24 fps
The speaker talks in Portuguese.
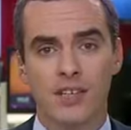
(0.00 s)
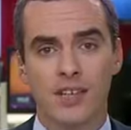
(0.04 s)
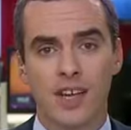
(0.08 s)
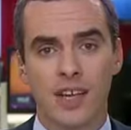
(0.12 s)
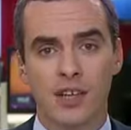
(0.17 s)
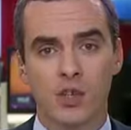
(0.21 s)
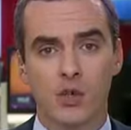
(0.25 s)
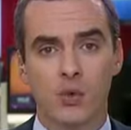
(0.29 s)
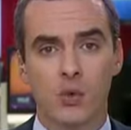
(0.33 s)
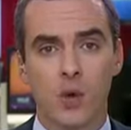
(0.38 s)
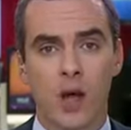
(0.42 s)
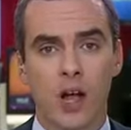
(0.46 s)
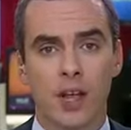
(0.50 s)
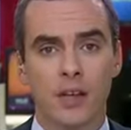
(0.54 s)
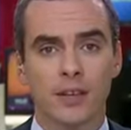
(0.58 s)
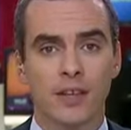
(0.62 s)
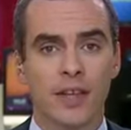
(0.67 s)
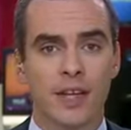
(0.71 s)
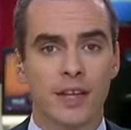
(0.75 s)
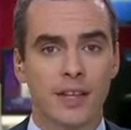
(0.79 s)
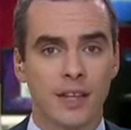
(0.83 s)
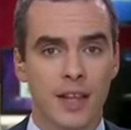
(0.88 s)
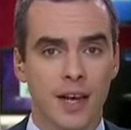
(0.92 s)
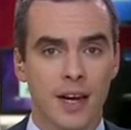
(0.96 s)
sexual
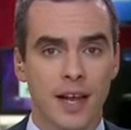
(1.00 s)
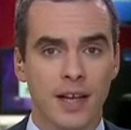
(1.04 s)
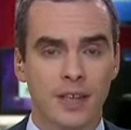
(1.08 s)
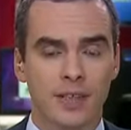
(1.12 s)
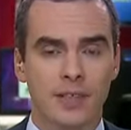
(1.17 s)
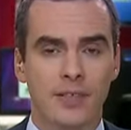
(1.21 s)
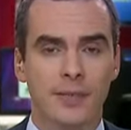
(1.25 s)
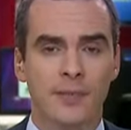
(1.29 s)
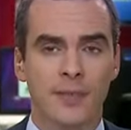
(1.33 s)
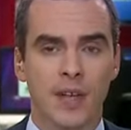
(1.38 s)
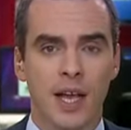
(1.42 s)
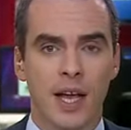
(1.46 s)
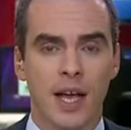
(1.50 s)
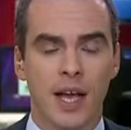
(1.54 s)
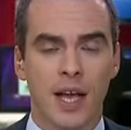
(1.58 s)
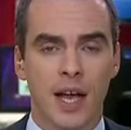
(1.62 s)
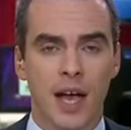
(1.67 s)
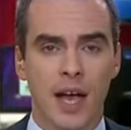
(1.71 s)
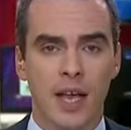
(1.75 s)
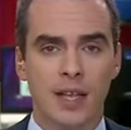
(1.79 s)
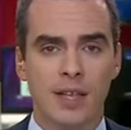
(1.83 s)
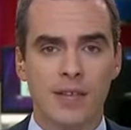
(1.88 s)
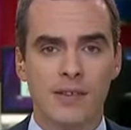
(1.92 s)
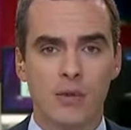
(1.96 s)
na internet.
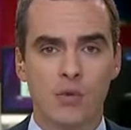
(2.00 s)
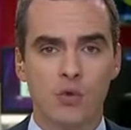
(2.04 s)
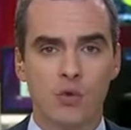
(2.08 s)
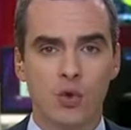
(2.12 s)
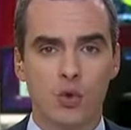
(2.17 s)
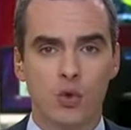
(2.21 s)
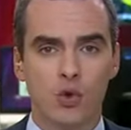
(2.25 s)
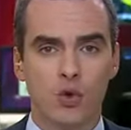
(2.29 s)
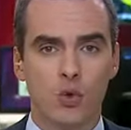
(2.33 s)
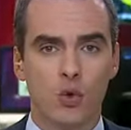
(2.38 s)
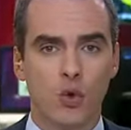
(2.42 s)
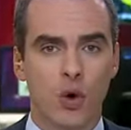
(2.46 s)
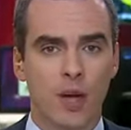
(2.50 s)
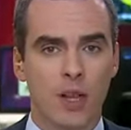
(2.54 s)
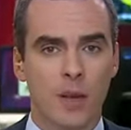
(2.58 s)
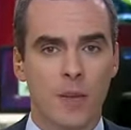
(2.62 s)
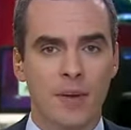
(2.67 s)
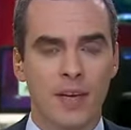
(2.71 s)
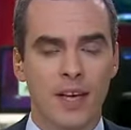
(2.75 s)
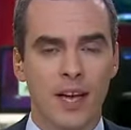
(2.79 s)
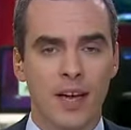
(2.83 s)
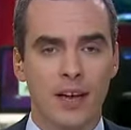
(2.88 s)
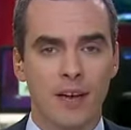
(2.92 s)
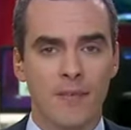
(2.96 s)
A edição de hoje do Correio da
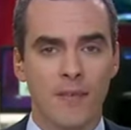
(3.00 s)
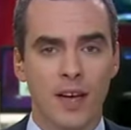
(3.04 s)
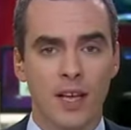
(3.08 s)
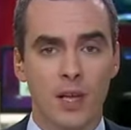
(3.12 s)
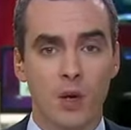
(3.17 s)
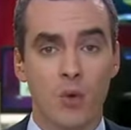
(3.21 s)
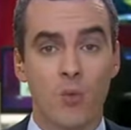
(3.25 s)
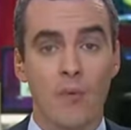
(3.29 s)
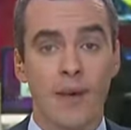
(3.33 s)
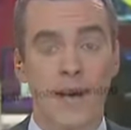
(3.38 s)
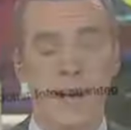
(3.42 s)
Manhã revela